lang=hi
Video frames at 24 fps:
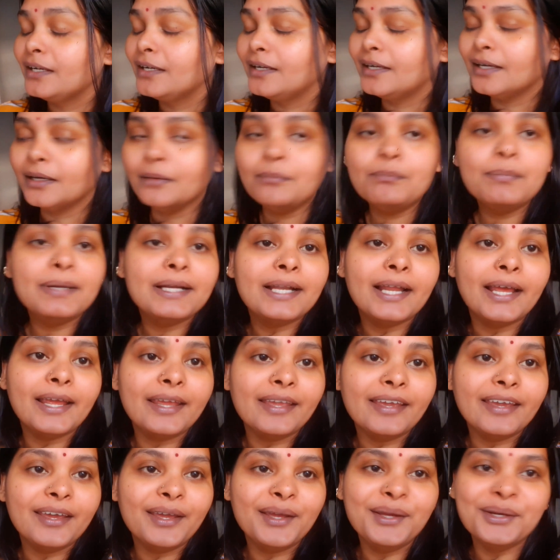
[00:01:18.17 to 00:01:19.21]
कब
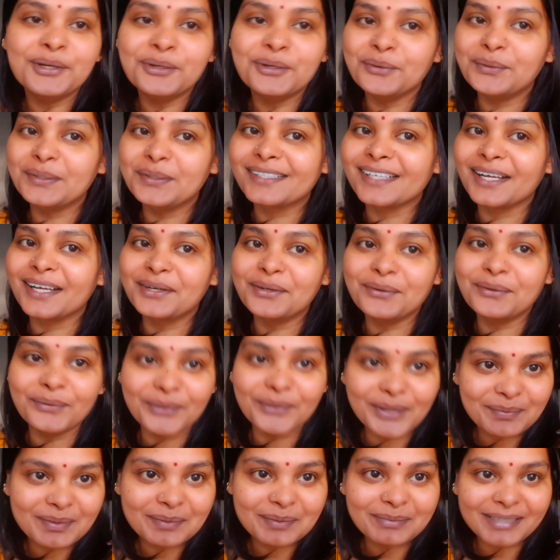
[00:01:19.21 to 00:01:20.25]
बनाएंगे उसका
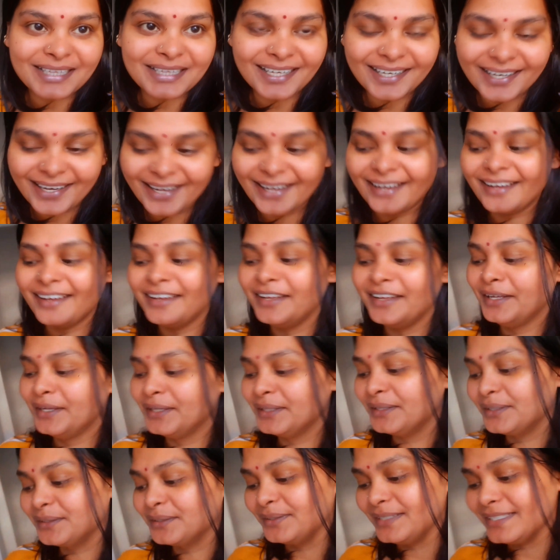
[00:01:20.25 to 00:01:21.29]
कोई भी पता नहीं
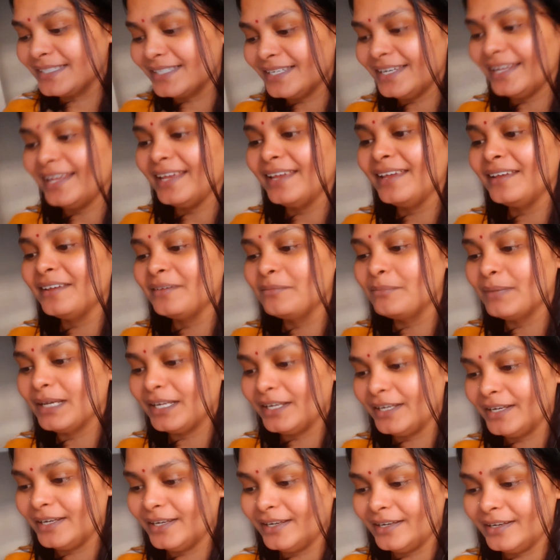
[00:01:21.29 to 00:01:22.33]
है तो इसलिए
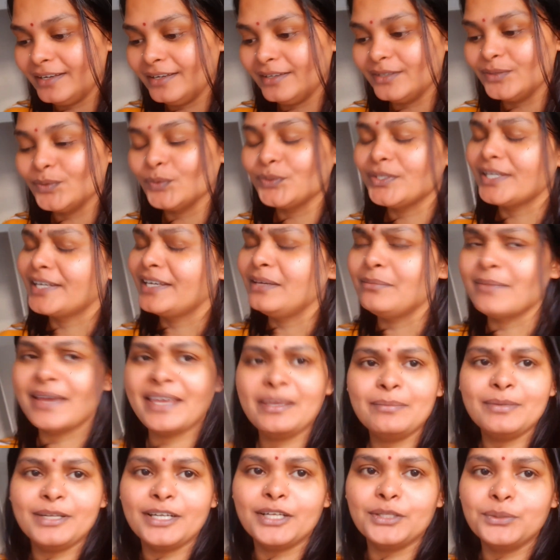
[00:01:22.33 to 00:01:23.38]
मैंने सोचा कि मैं
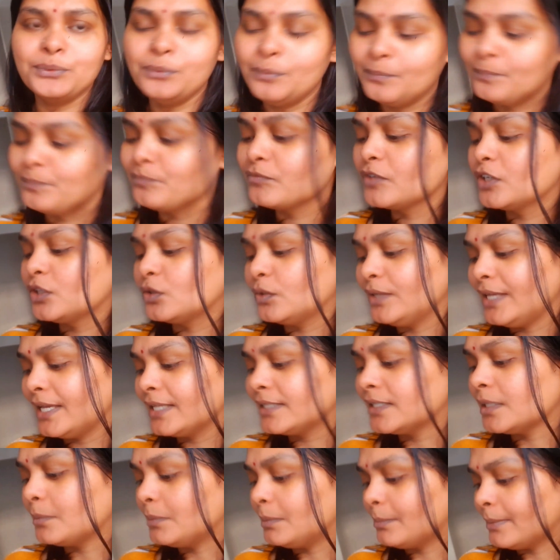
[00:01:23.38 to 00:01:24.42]
ही बना दूँ तो
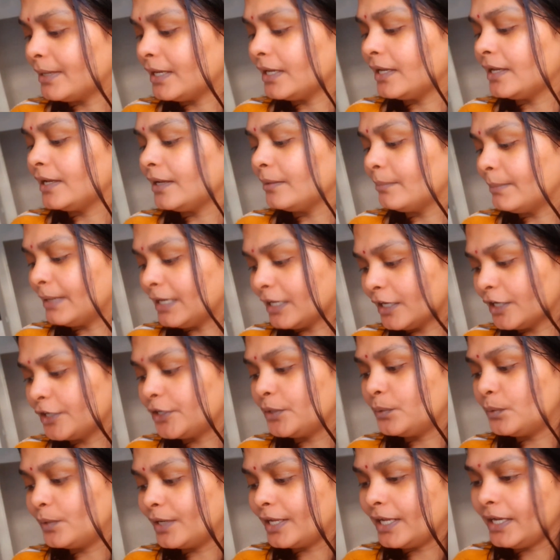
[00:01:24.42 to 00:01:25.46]
यस अभी मैं बना रही
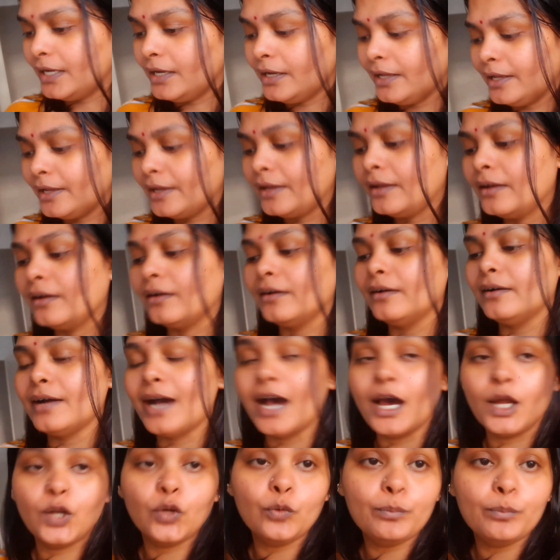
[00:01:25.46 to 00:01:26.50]
हूँ उनके लिए
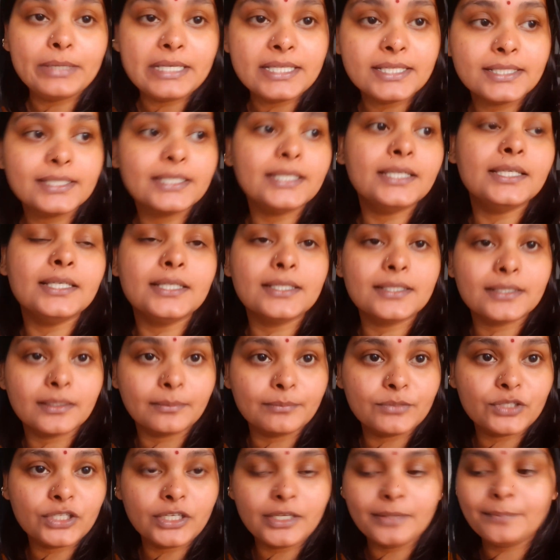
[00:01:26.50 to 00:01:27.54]
आलू बीन्स की
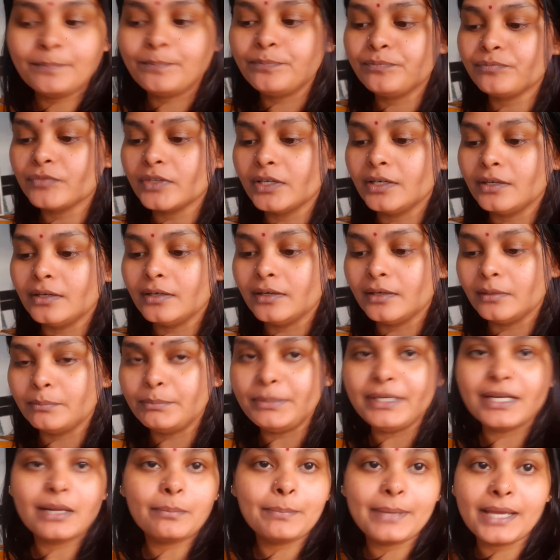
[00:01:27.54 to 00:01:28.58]
सब्ज़ी
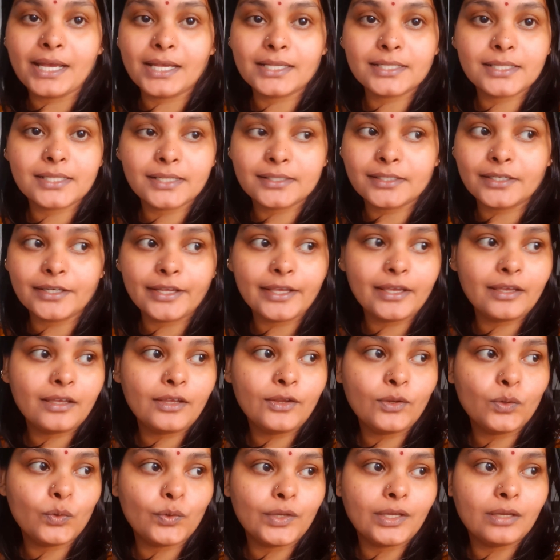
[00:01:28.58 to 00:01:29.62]
बिना प्याज लहसुन के
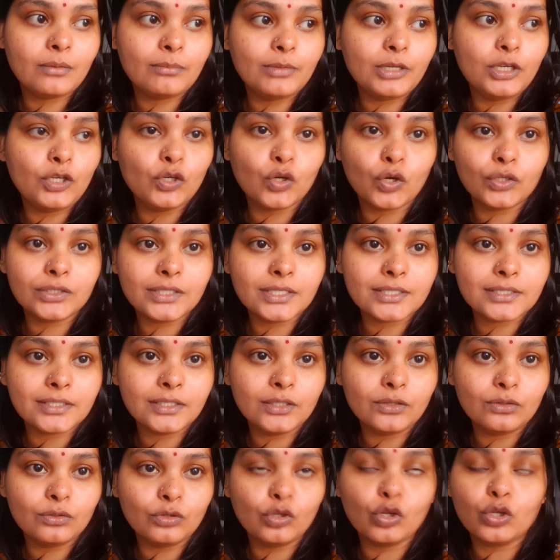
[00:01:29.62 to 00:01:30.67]
क्योंकि अभी नौ दस
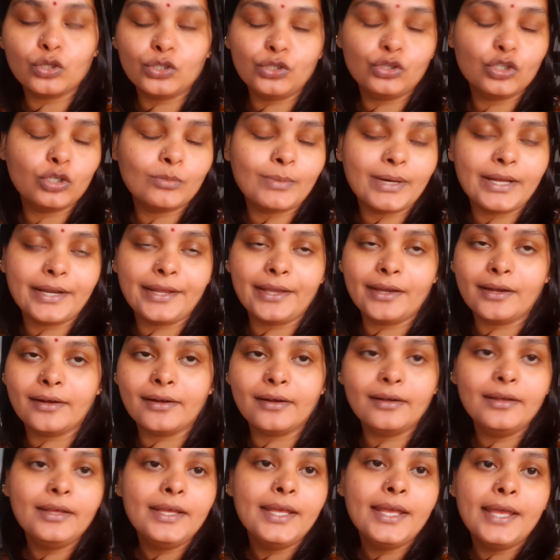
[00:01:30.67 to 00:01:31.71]
दिन नौ दिन तो हमारे यहाँ
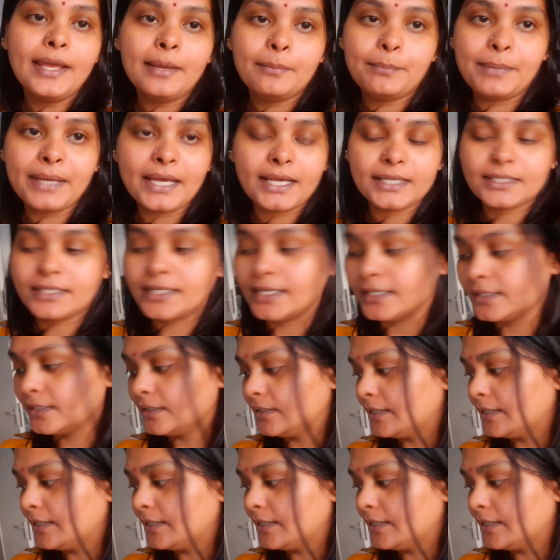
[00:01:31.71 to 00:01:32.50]
प्याज लहसुन